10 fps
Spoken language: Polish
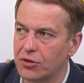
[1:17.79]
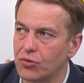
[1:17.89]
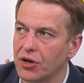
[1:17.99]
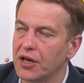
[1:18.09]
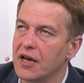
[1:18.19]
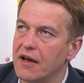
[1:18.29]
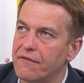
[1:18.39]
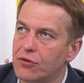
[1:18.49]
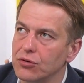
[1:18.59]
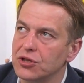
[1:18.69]
który
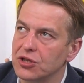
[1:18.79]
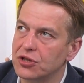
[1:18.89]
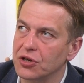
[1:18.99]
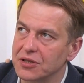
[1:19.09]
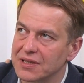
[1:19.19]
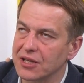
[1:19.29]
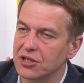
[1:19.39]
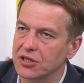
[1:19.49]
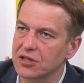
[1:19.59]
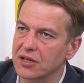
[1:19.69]
w gruncie rzeczy
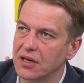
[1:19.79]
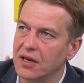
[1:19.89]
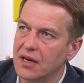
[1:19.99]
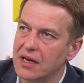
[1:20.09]
oznacza, że